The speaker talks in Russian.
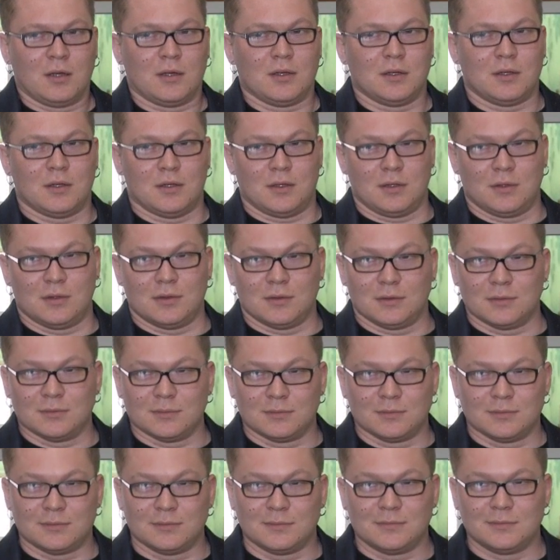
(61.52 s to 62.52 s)
э,
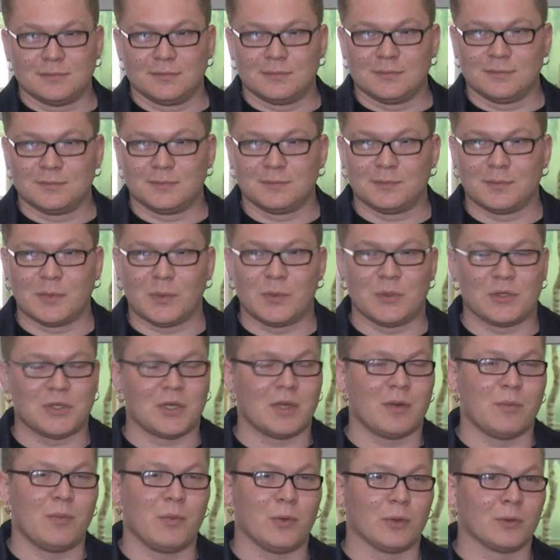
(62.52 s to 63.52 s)

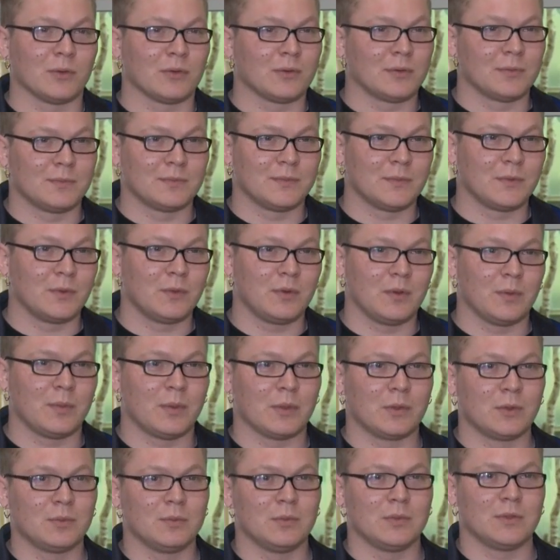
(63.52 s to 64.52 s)
вымещаем мед, ну или
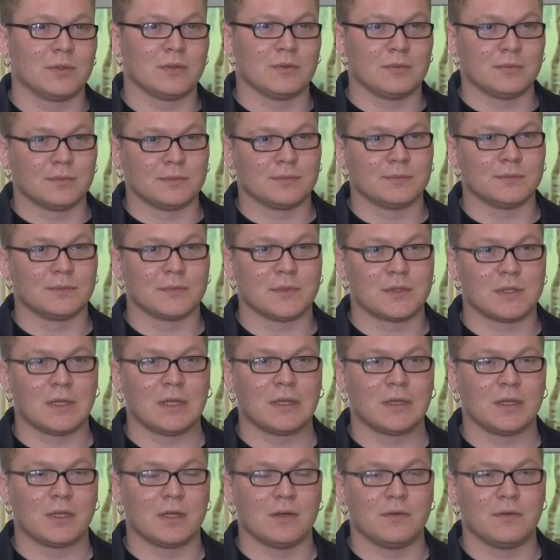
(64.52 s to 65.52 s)
подобные
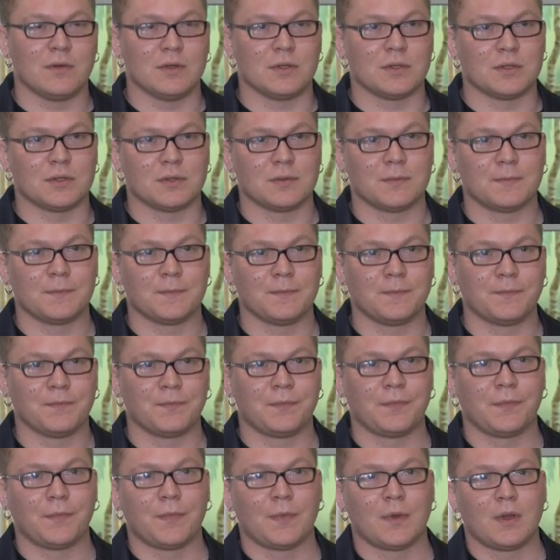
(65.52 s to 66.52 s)
сладкие вещи.
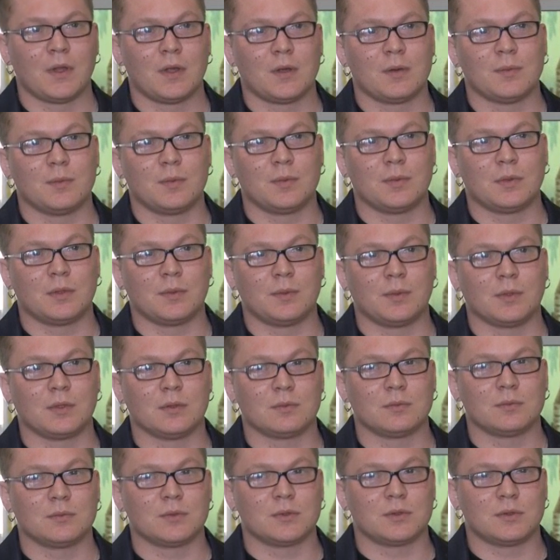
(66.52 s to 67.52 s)

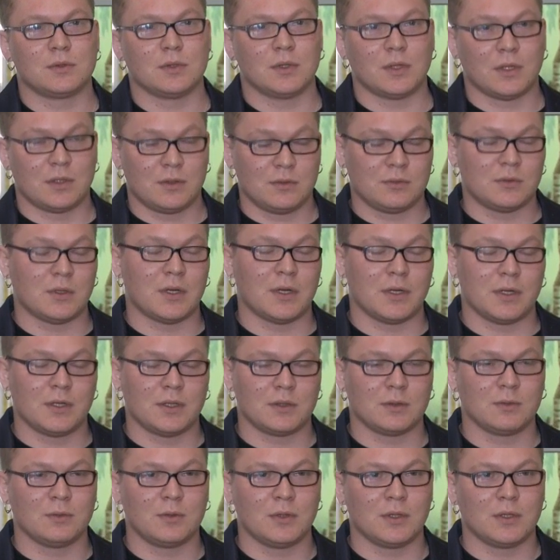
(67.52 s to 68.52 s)
Потому что они, да,
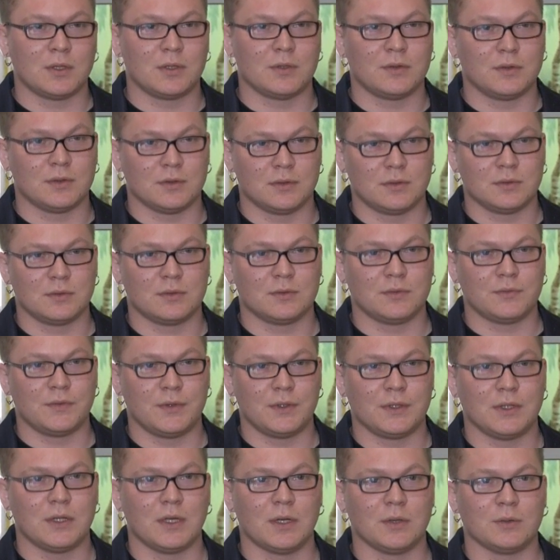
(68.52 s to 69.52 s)
они туда их э,
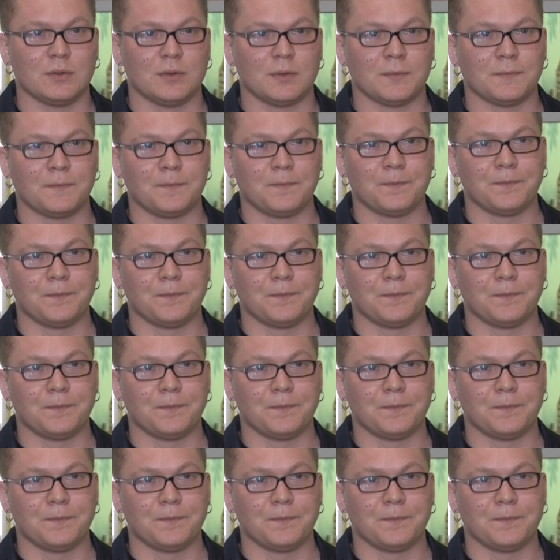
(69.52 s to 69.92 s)
выедают.